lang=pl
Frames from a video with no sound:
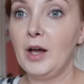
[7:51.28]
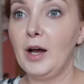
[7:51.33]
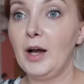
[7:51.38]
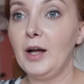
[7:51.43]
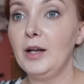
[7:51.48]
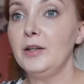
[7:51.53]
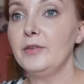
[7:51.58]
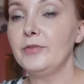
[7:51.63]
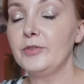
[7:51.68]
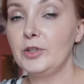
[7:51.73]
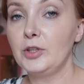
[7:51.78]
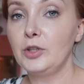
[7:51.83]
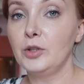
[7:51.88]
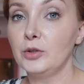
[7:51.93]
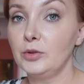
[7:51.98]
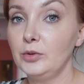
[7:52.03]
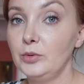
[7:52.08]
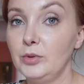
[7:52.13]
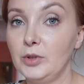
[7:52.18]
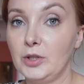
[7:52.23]
Ale w
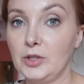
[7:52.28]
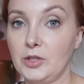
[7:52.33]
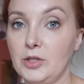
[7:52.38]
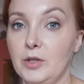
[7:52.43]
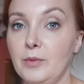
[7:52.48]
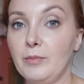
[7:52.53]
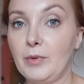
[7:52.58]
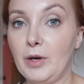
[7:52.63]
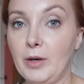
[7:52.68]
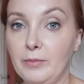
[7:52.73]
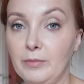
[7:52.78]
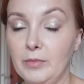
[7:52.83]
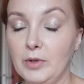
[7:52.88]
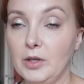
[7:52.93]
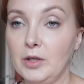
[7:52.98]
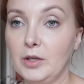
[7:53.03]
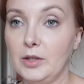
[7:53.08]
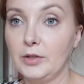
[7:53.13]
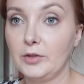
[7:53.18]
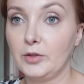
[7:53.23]
tygodniu jeszcze mam e,
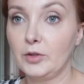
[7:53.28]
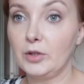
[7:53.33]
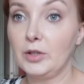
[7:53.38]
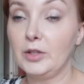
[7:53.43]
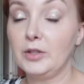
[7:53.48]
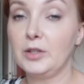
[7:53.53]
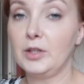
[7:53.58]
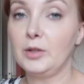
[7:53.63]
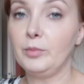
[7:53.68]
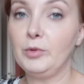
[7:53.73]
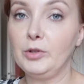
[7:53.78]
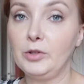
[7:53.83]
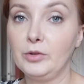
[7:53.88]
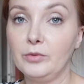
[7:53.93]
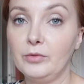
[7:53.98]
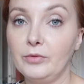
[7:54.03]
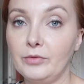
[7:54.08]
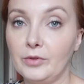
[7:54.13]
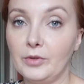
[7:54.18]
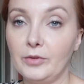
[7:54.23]
trochę
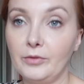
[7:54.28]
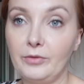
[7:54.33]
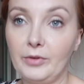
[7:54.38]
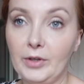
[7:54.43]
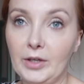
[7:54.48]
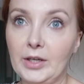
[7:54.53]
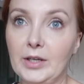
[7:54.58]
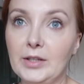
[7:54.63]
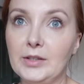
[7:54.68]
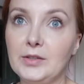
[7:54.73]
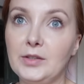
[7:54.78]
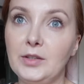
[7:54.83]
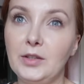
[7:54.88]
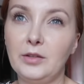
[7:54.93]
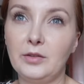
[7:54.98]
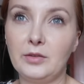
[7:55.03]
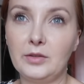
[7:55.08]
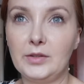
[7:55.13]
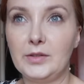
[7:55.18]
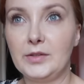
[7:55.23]
terminów. Wakacje
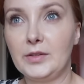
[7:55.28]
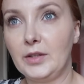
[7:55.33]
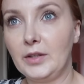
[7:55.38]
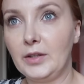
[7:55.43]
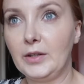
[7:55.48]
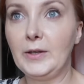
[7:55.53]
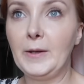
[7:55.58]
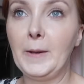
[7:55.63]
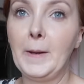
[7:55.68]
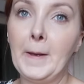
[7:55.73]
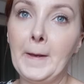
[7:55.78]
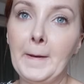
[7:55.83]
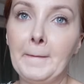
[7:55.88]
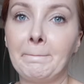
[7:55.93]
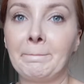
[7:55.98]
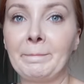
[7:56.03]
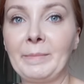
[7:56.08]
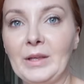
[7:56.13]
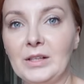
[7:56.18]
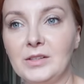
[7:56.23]
to jest taki
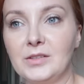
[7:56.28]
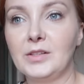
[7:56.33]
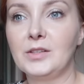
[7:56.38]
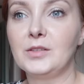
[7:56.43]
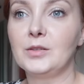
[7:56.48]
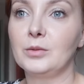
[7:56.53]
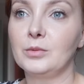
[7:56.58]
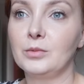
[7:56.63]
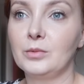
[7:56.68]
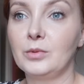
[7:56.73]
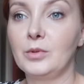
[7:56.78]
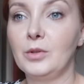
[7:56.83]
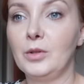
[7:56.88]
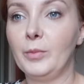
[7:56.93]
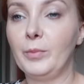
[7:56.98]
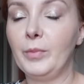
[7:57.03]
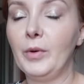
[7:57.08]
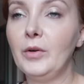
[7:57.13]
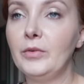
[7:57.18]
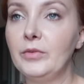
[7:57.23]
sezon
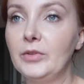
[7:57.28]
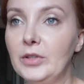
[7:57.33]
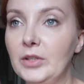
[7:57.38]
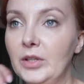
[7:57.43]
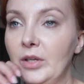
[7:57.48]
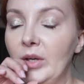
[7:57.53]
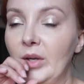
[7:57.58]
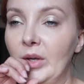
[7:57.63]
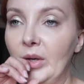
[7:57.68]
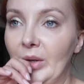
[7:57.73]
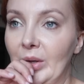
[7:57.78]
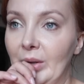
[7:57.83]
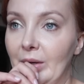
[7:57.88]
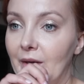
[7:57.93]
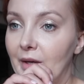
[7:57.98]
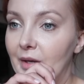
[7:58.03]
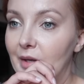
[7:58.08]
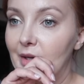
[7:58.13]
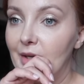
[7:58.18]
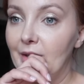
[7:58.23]
urlopowy,
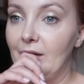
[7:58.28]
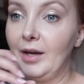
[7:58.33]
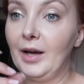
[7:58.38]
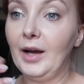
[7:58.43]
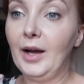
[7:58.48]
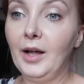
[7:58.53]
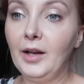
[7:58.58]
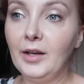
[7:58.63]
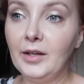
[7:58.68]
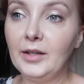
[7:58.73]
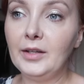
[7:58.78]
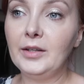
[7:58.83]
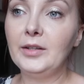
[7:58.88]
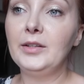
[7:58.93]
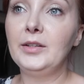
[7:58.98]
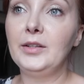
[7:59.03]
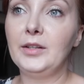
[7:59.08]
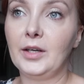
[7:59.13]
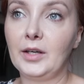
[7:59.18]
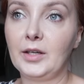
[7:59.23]
e, ale
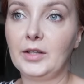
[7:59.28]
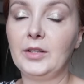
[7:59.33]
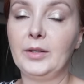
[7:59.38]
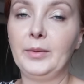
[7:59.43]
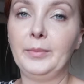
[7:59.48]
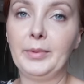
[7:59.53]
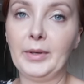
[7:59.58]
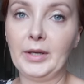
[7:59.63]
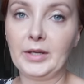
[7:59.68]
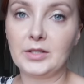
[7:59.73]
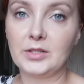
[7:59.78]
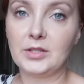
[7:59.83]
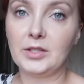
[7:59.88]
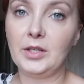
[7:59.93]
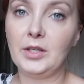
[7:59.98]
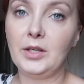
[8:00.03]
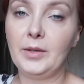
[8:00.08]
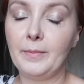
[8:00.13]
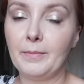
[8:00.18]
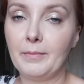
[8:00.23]
jak
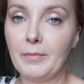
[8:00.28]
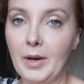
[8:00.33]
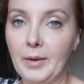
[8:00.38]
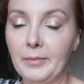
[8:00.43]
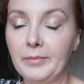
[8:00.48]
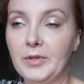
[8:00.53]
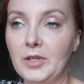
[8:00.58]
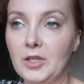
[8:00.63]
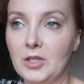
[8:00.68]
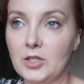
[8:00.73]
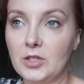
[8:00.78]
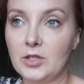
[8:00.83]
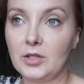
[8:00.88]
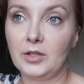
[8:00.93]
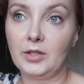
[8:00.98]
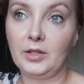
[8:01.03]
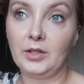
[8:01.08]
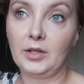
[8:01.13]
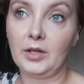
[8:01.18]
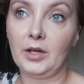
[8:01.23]
najbardziej mam jeszcze
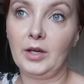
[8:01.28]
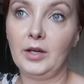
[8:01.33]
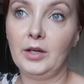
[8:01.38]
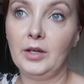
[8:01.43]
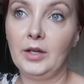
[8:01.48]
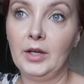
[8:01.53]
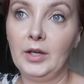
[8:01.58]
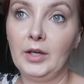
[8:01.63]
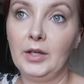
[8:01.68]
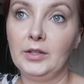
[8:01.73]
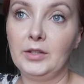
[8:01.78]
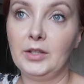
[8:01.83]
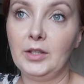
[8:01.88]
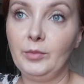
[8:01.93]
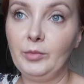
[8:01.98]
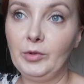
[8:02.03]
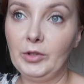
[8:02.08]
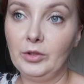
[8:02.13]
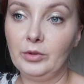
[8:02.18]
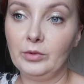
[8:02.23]
kilka
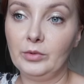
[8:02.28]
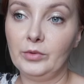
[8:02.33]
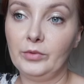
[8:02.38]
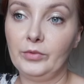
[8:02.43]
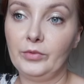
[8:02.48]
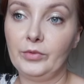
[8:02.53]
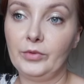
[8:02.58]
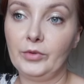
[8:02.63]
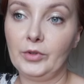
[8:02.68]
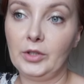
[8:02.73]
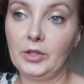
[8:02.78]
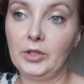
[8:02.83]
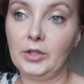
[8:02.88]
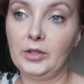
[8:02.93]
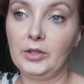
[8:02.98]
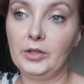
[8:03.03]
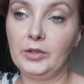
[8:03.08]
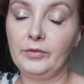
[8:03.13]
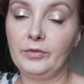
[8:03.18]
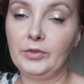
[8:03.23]
terminów
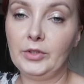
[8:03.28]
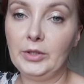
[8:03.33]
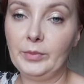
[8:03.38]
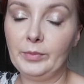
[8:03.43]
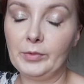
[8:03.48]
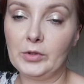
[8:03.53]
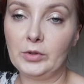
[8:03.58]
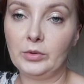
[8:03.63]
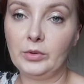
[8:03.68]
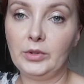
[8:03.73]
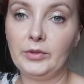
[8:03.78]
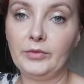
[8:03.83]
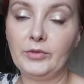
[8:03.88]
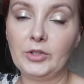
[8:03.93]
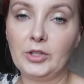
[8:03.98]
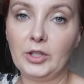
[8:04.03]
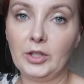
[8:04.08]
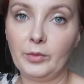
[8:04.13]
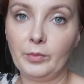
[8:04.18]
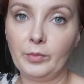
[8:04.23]
e, w lipcu i w
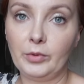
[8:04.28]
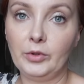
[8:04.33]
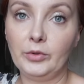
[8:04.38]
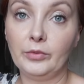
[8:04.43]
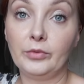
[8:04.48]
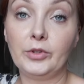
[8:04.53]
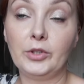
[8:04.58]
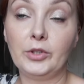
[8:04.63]
sierpniu w